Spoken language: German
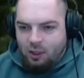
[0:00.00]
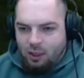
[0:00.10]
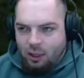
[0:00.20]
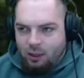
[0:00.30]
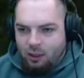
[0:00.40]

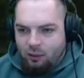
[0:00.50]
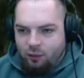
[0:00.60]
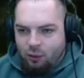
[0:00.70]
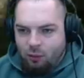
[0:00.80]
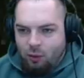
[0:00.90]
Granate
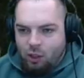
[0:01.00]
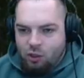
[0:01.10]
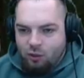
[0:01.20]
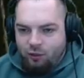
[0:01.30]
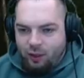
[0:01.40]
eingeflogen. Boah, hast
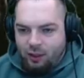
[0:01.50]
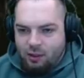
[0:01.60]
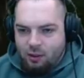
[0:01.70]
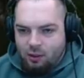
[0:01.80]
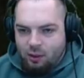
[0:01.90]
du so ein
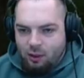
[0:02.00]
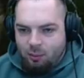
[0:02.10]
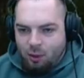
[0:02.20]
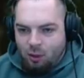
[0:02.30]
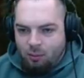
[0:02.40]
fettes Ding
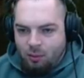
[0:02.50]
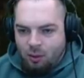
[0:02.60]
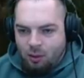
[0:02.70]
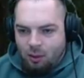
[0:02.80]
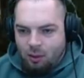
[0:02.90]
bekommen.
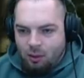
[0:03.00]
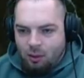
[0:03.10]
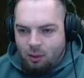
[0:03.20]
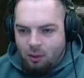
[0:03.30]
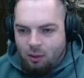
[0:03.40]

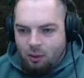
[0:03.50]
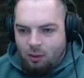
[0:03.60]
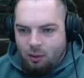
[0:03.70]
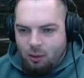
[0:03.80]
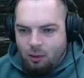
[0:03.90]

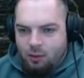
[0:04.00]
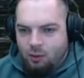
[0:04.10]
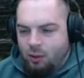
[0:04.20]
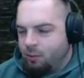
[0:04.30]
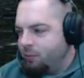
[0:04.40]
Was? So
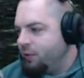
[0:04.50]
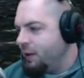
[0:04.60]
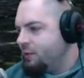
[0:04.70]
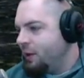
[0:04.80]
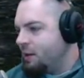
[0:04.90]
eine
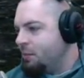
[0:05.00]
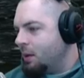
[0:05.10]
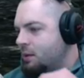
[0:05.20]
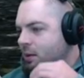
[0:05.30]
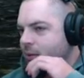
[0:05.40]

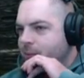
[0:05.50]
Face-Face-Mask.